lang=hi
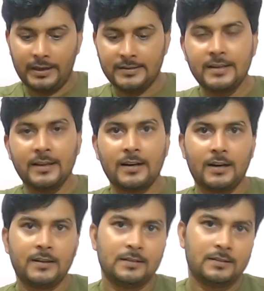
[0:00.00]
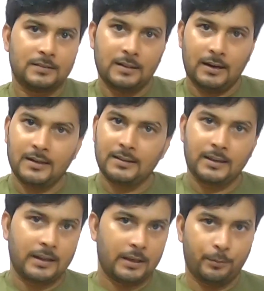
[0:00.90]
एस कार्ड हर
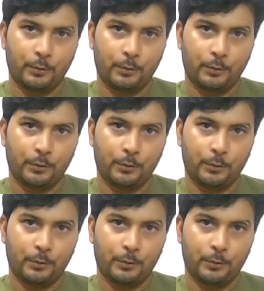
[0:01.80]
तरह के